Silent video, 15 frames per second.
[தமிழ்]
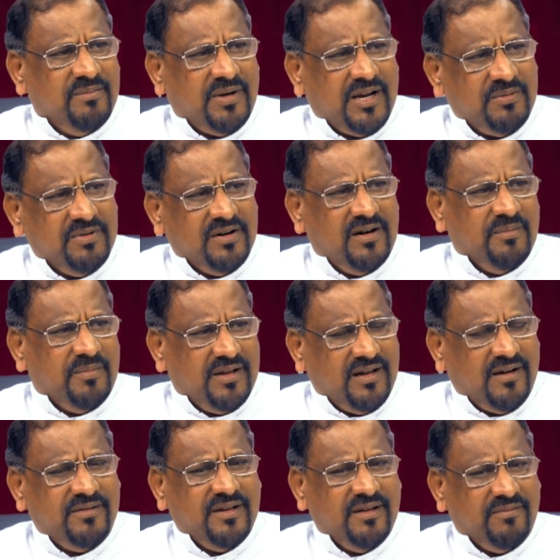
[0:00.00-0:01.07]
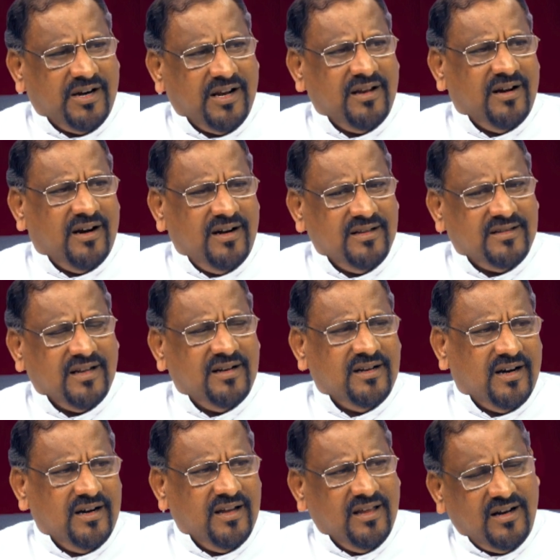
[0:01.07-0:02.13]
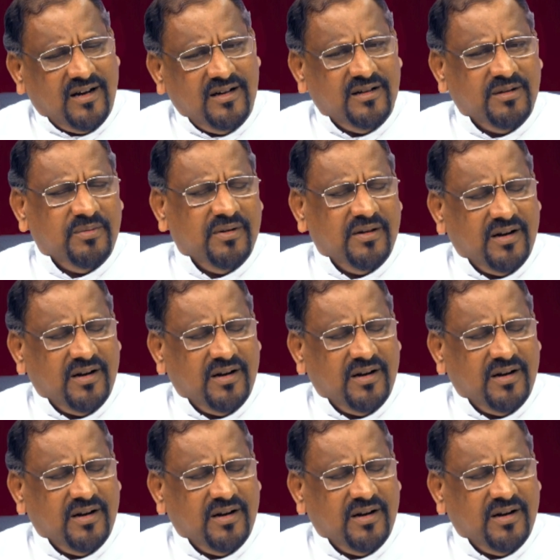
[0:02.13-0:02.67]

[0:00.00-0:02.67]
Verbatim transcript: மரபுகளும் அதாவது வடநாடு தென்னாடு இரண்டு